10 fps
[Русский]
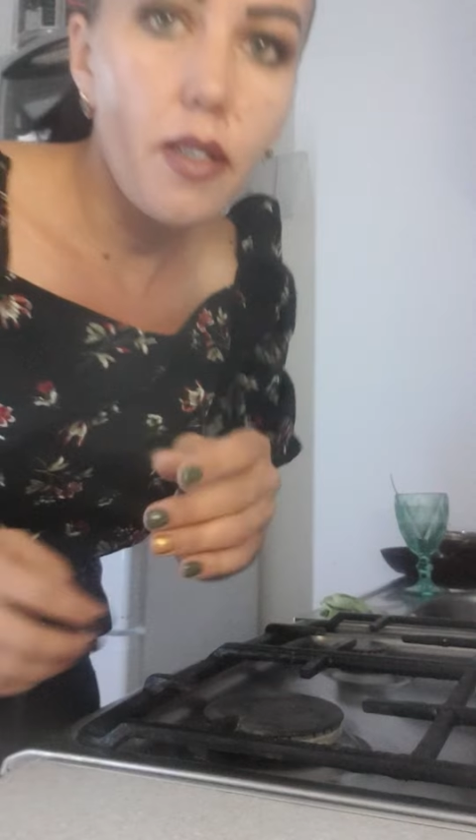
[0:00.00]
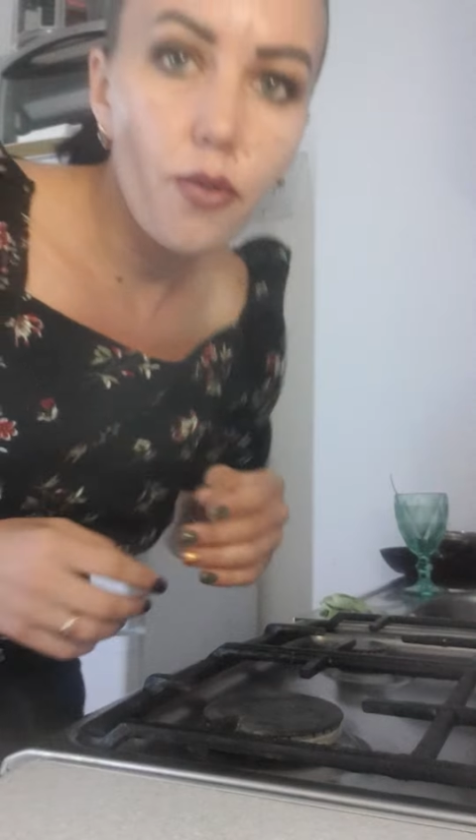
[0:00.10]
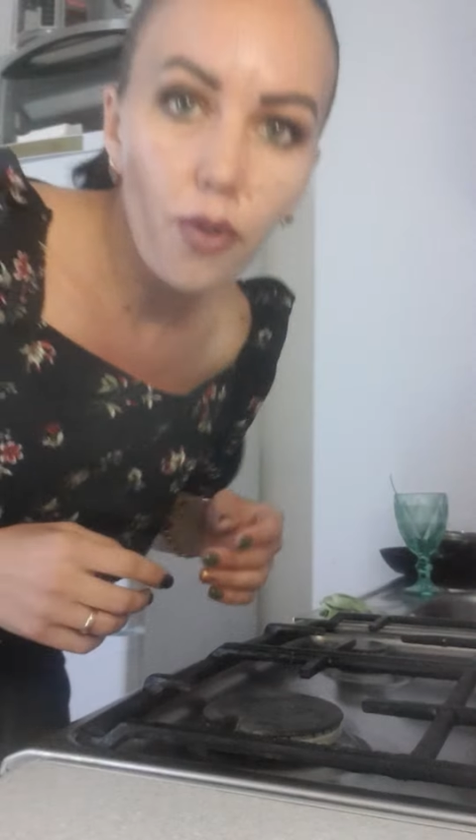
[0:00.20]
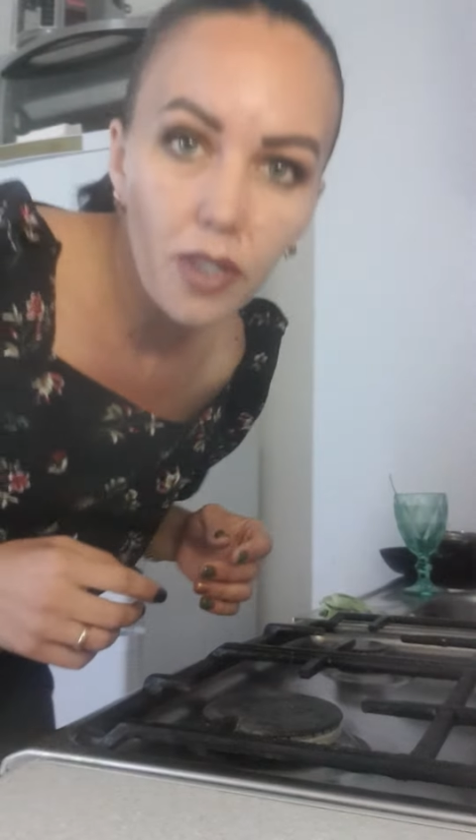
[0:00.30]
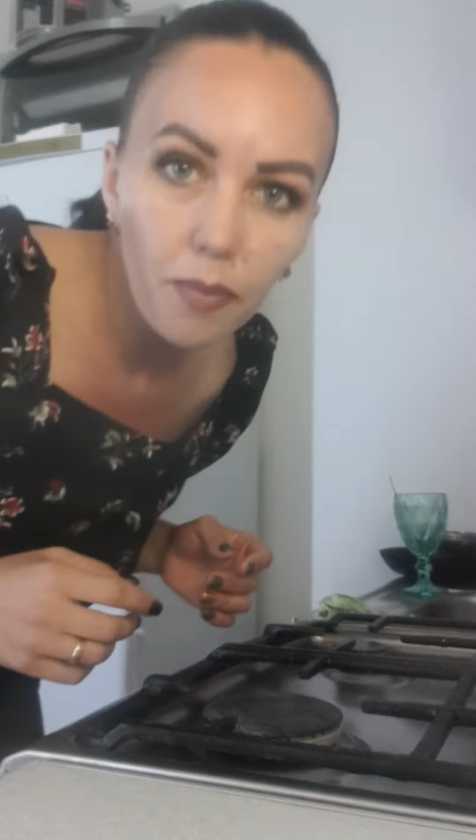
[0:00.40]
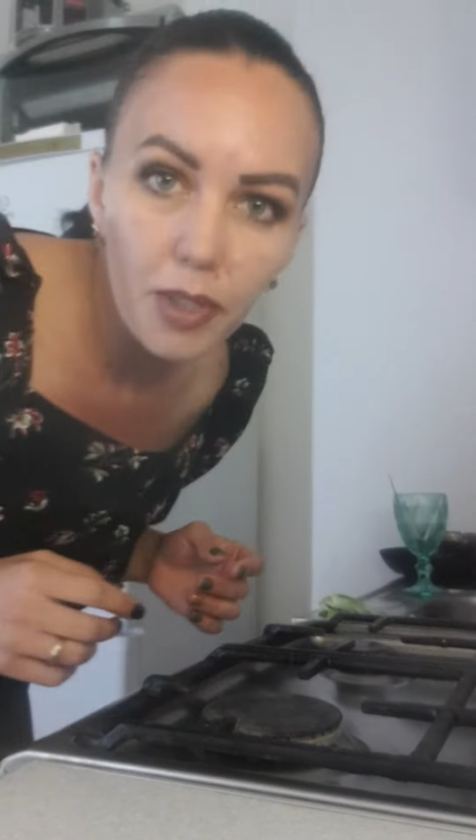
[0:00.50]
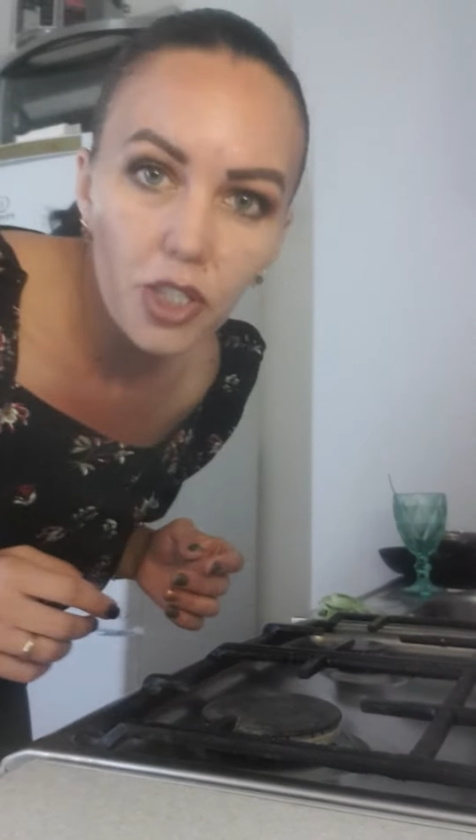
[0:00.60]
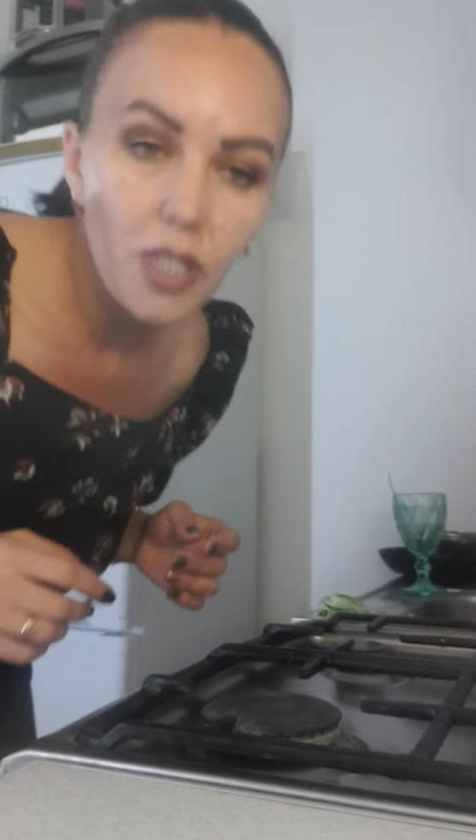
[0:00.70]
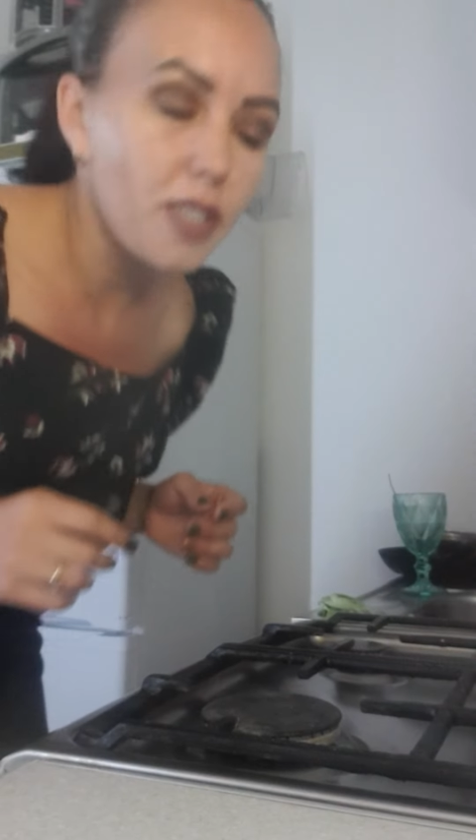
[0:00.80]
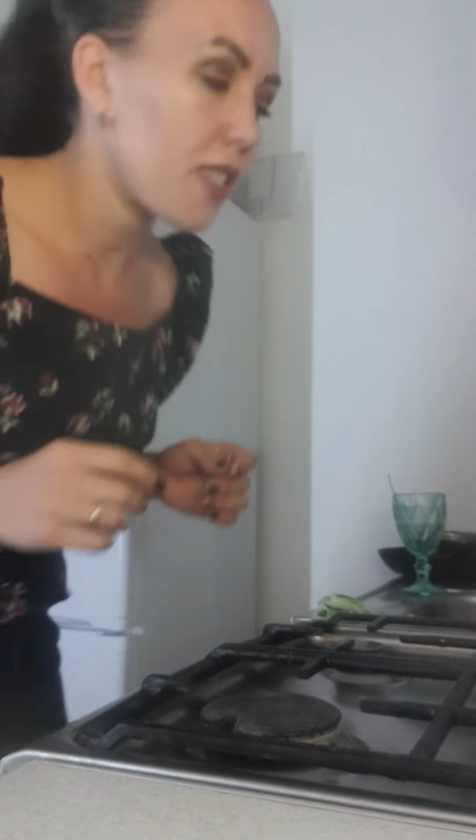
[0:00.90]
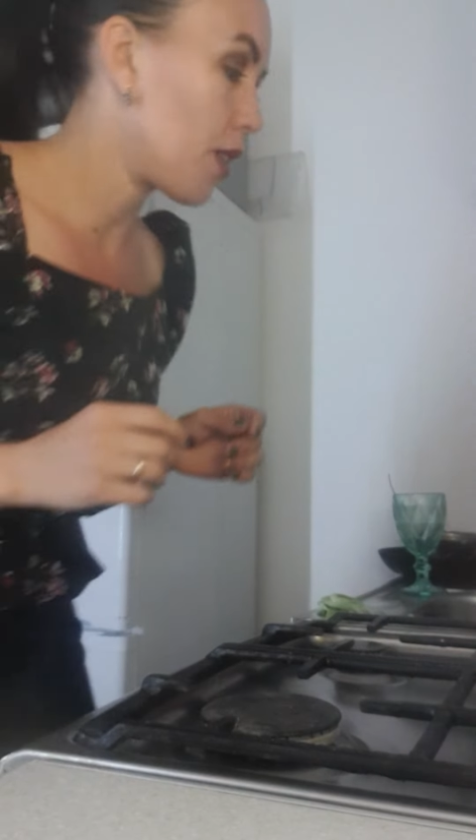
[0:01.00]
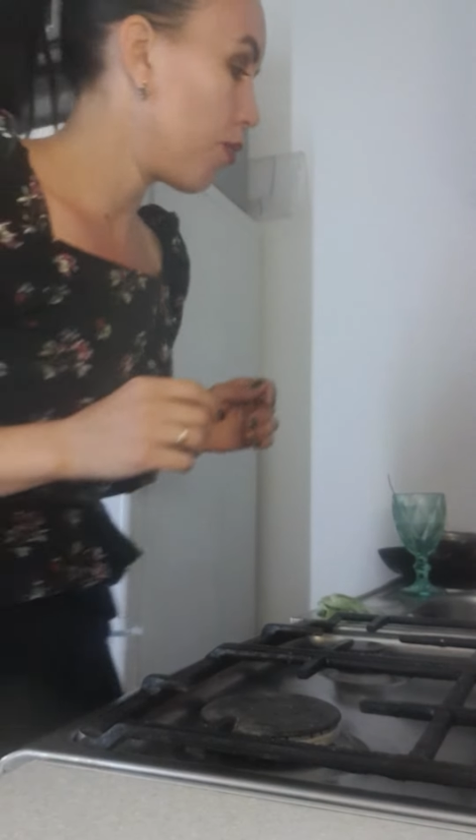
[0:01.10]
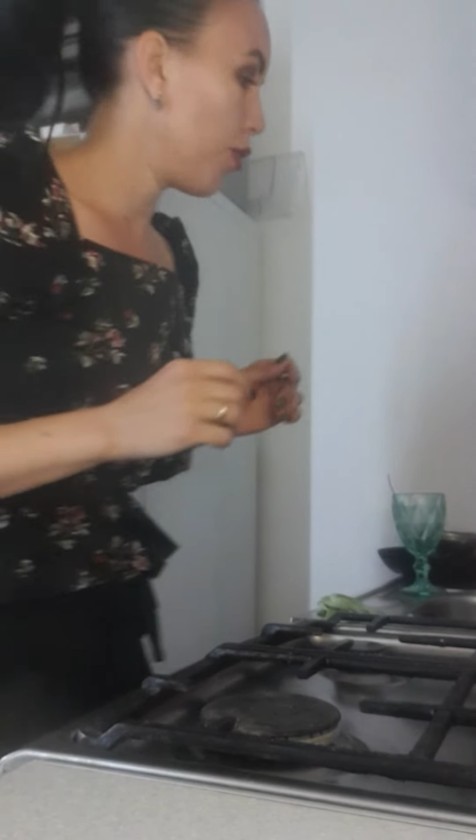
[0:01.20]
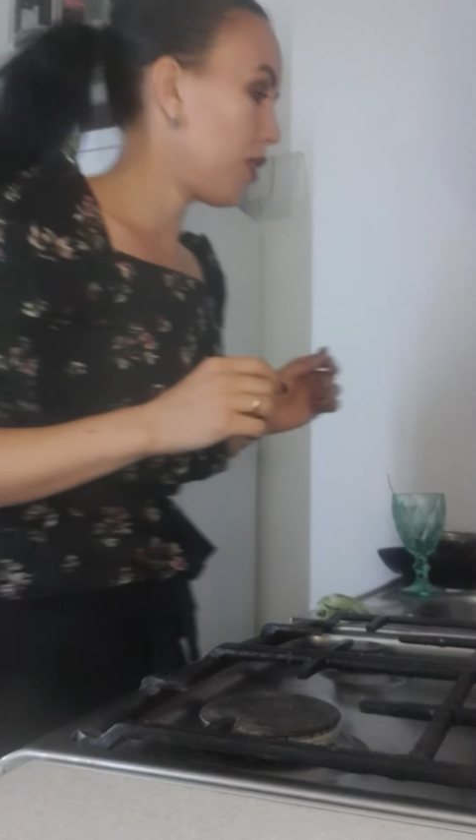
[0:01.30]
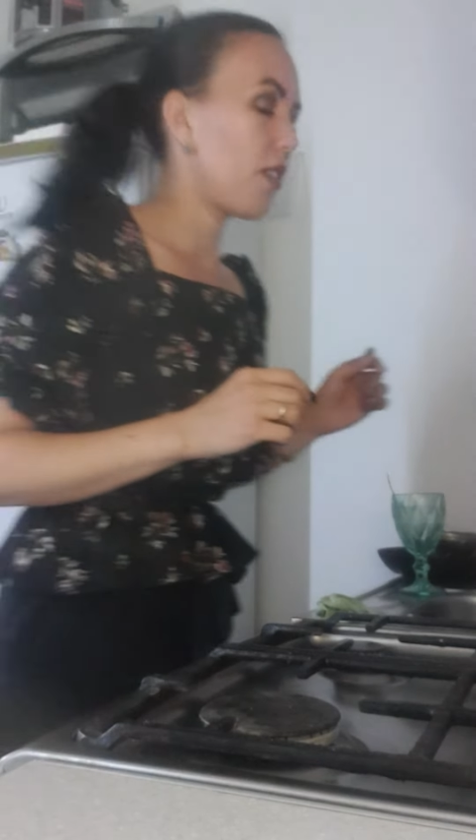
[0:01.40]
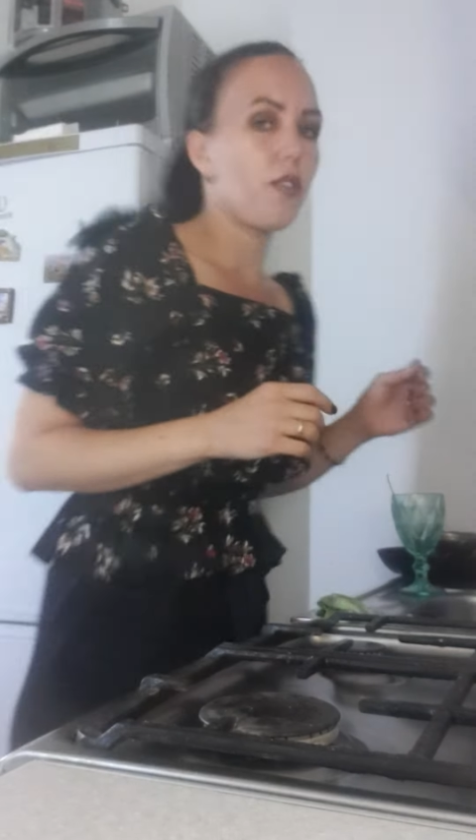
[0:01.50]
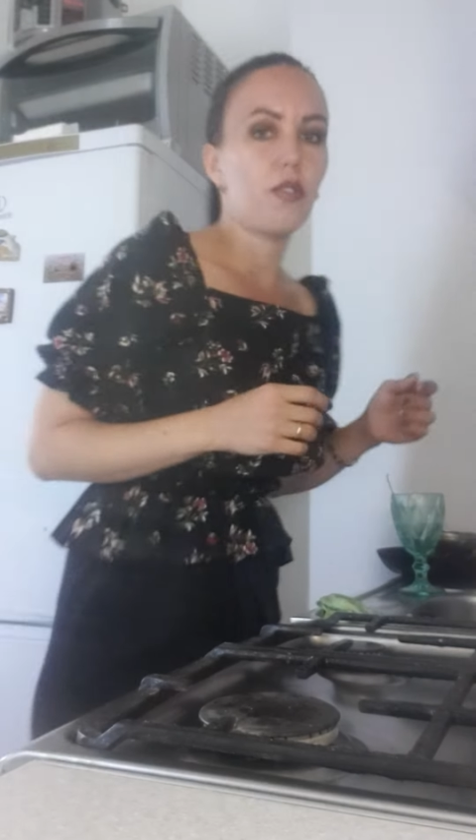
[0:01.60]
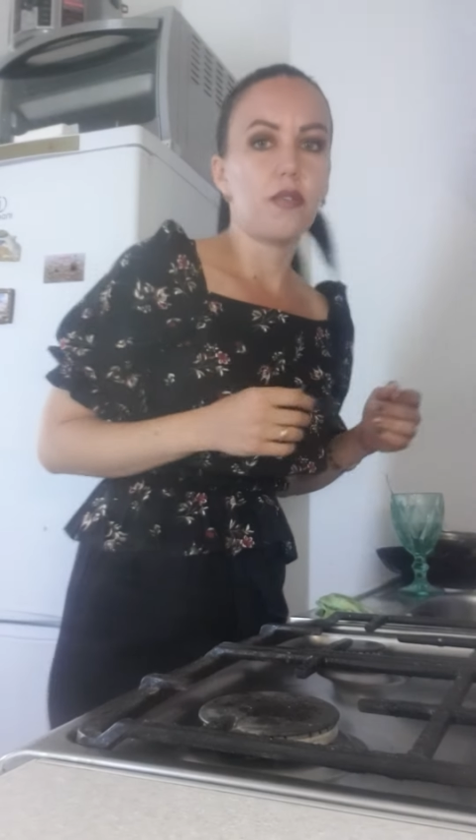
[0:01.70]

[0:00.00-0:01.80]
я только пришла с работы,